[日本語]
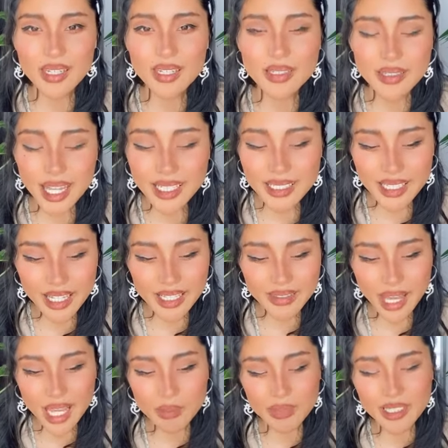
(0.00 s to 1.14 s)
なぜ
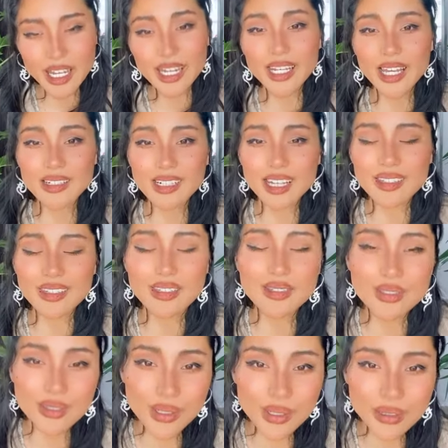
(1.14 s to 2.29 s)
タイムラインがあるかっていう
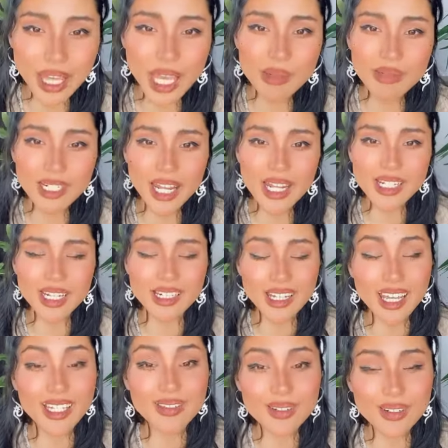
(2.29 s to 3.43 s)
とタイムラインがな
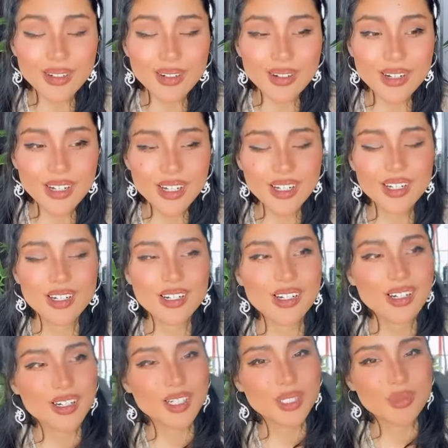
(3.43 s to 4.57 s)
いと、ま
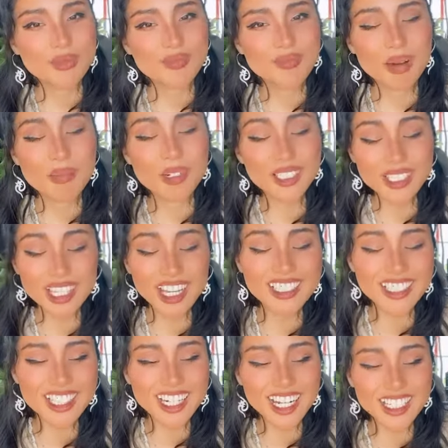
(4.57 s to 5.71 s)
あ、もしかし
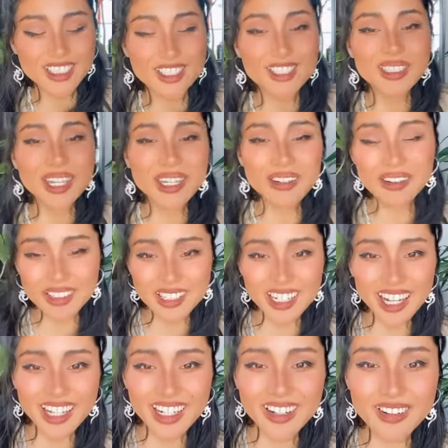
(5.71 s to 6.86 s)
たら10年後ぐら
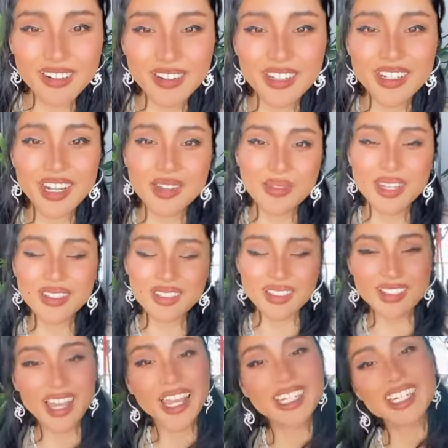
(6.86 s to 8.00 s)
いにこのひらめく
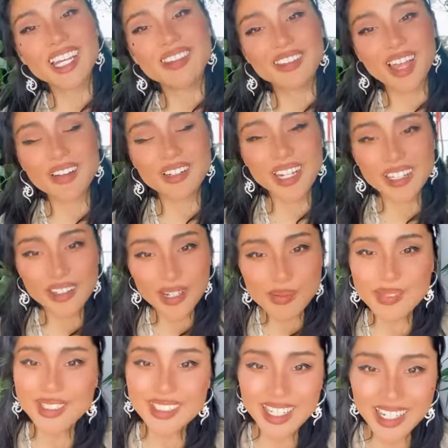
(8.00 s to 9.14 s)
アイディアとかくれるかも
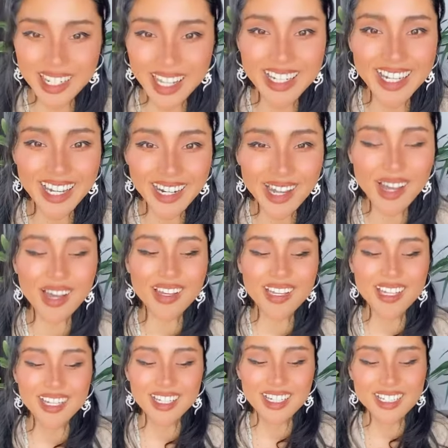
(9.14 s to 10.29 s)
しれないから
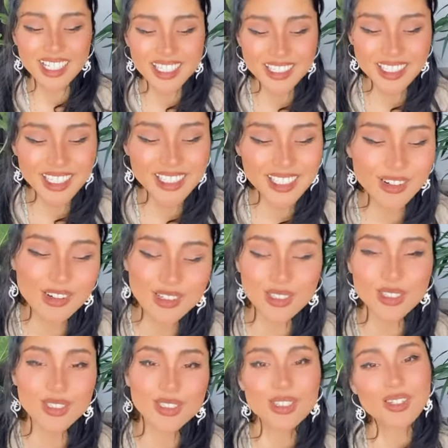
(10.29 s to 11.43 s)
いついつ今
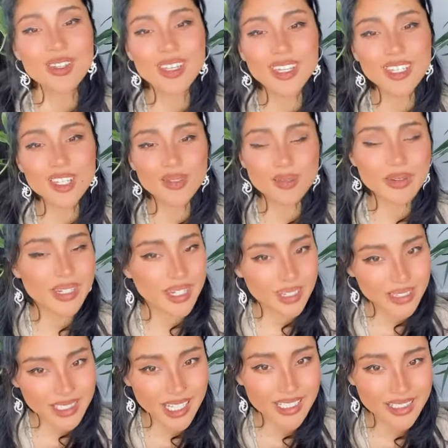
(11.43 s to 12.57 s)
週の金曜日までに
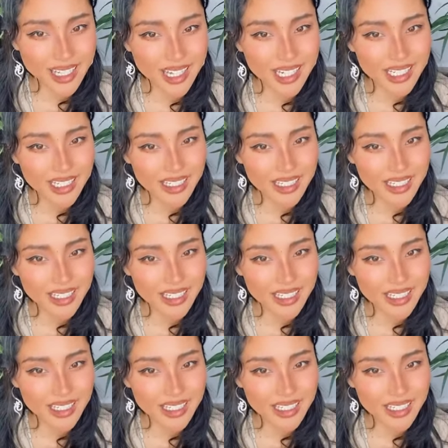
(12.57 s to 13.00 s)
ください